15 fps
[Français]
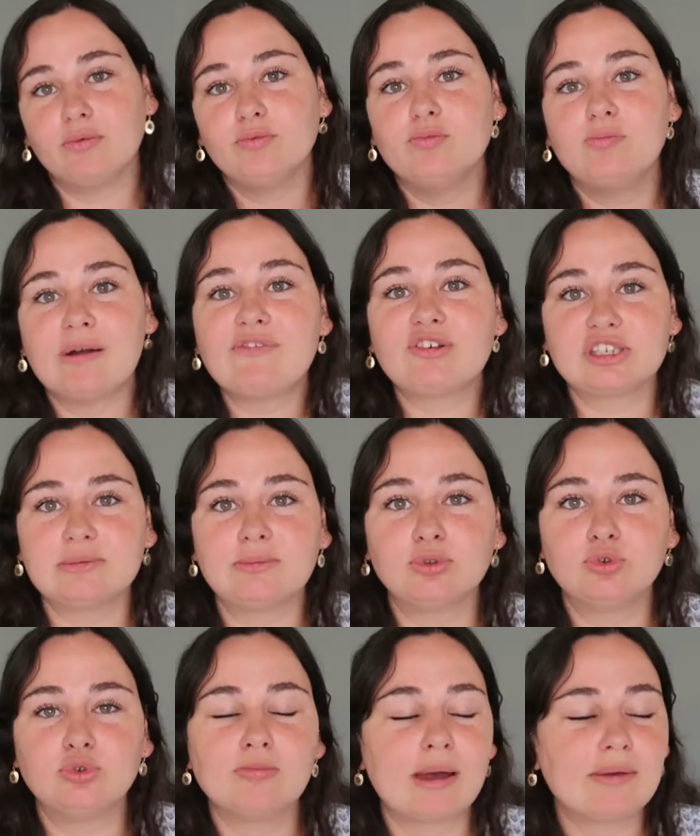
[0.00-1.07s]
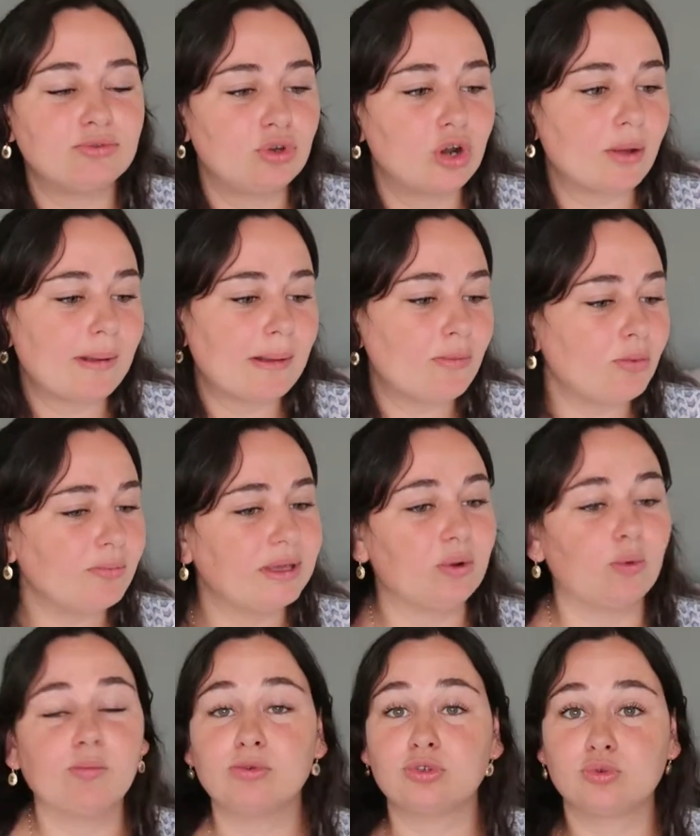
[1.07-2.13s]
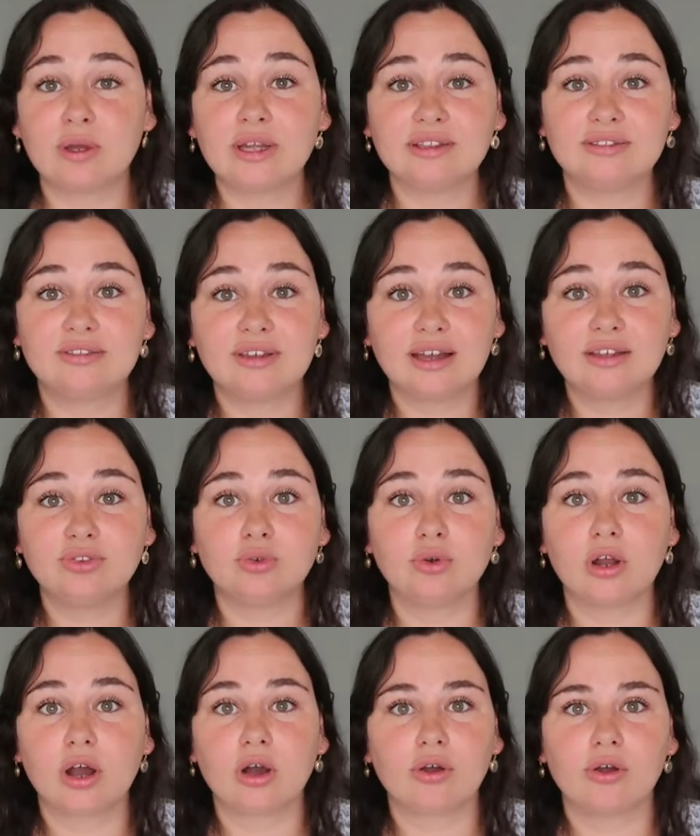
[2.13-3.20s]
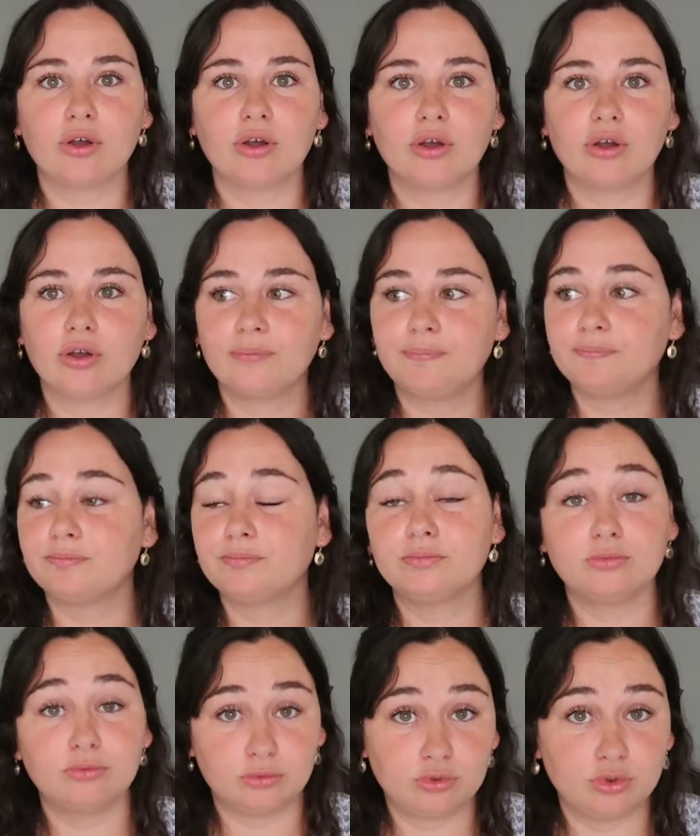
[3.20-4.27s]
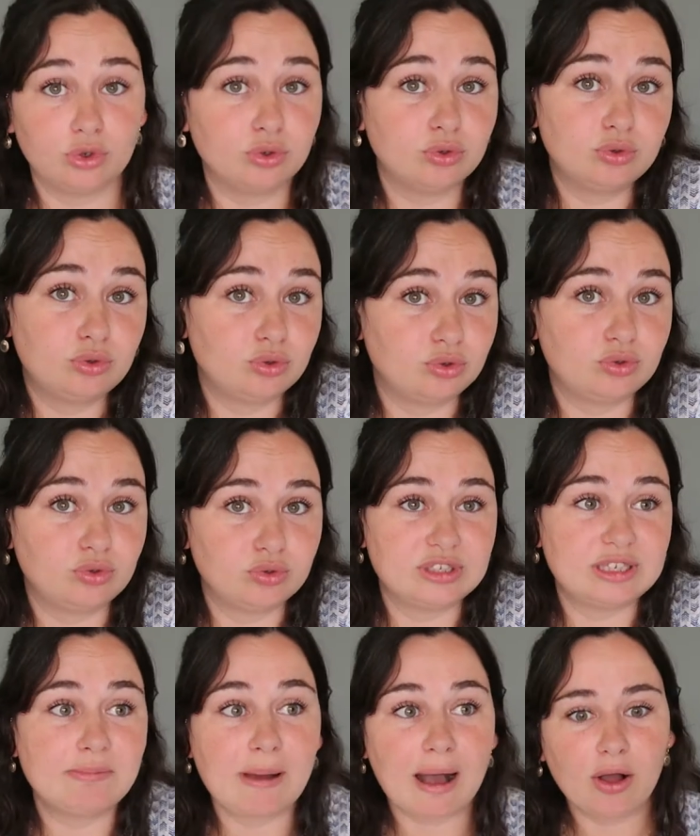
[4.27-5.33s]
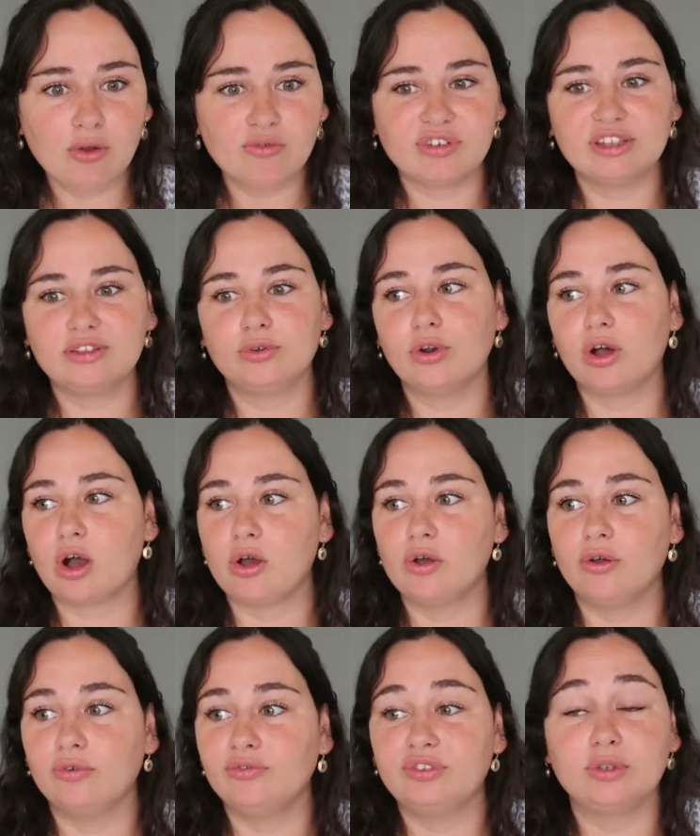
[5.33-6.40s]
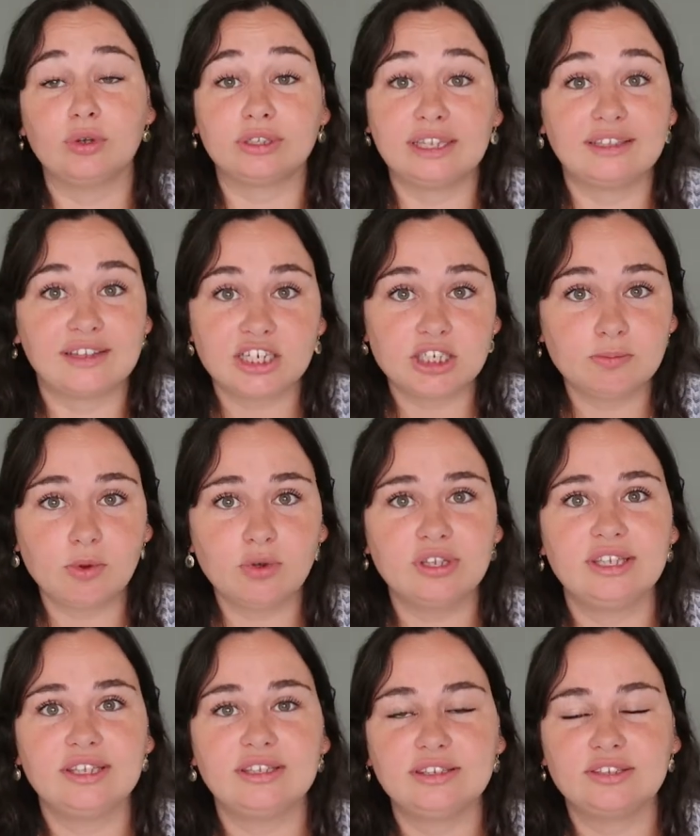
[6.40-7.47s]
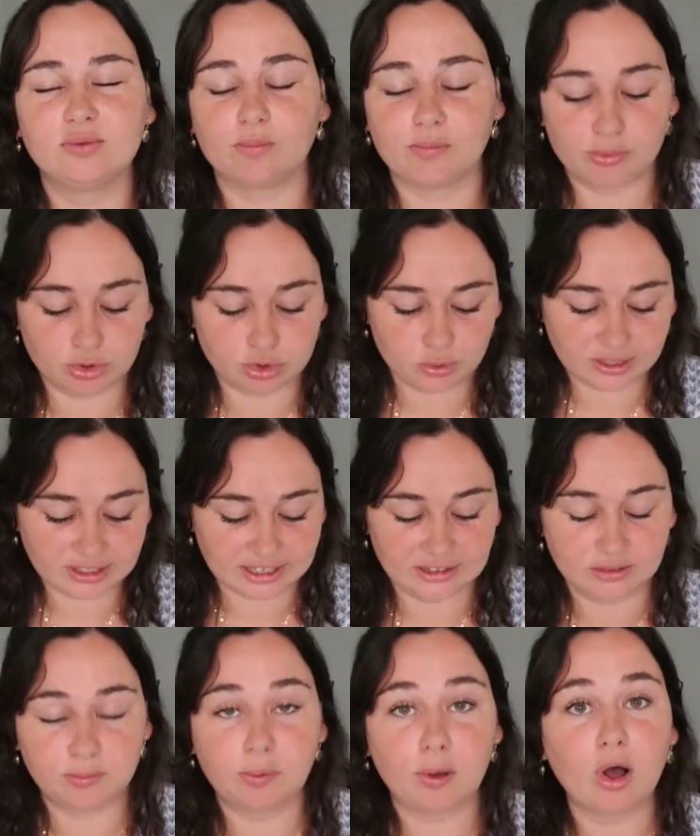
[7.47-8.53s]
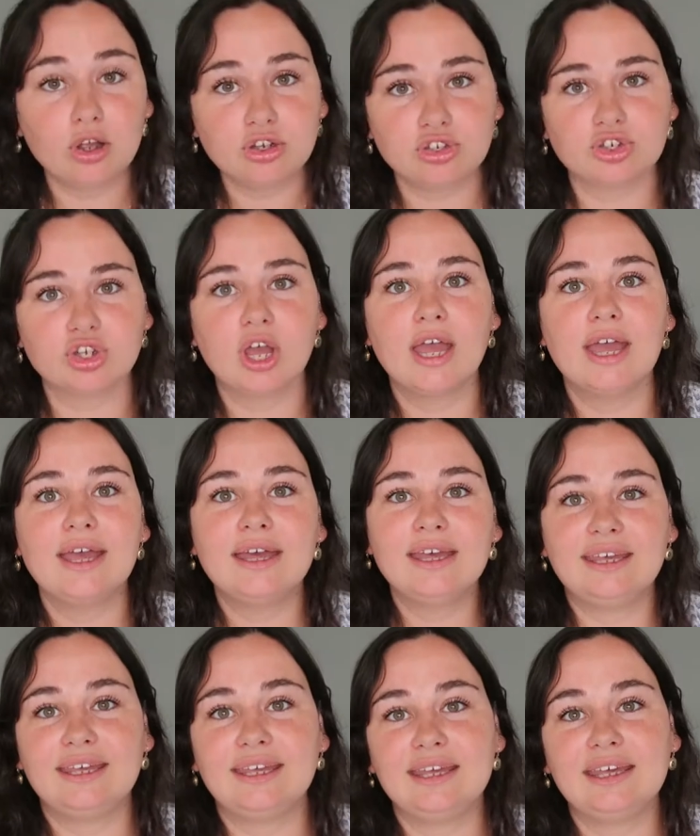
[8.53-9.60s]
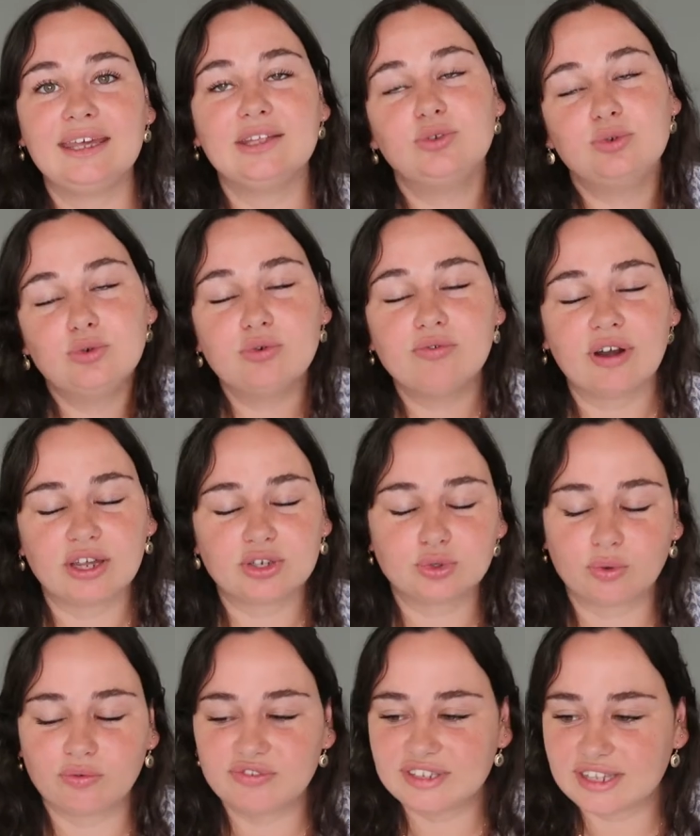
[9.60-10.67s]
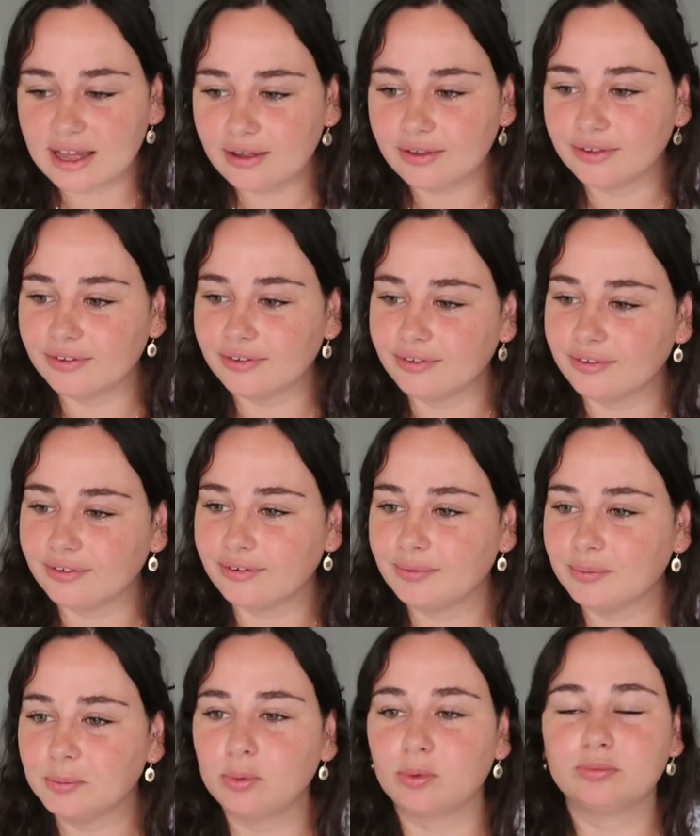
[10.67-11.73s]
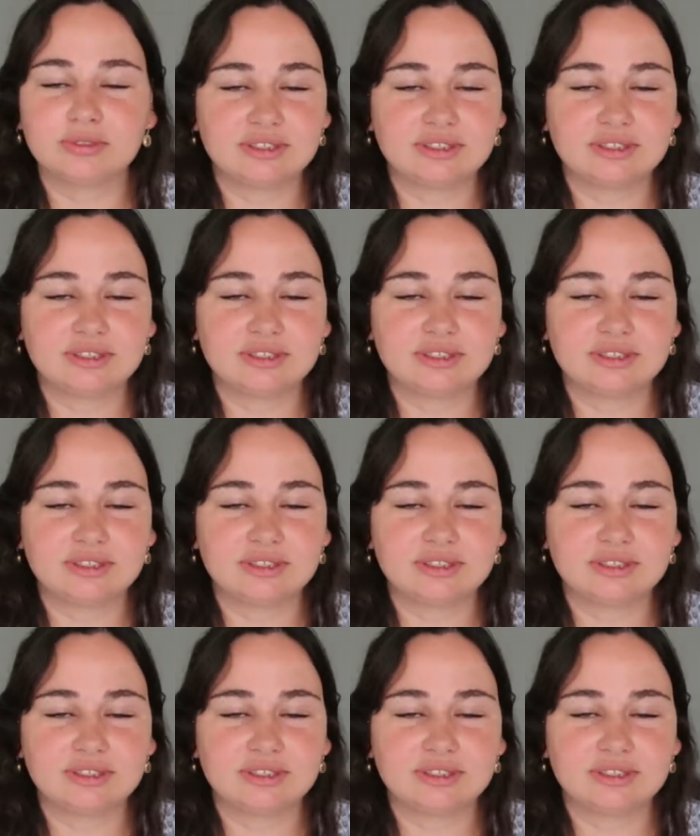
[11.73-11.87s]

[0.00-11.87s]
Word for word: ou pas forcément d'une de leur maman, mais ont besoin d'un de leur, euh, de, ses parents, en fait, de leur euh, figure d'attachement. Ils, ont besoin d'être proches. Et, du coup, voilà, je trouve ça, euh, bon,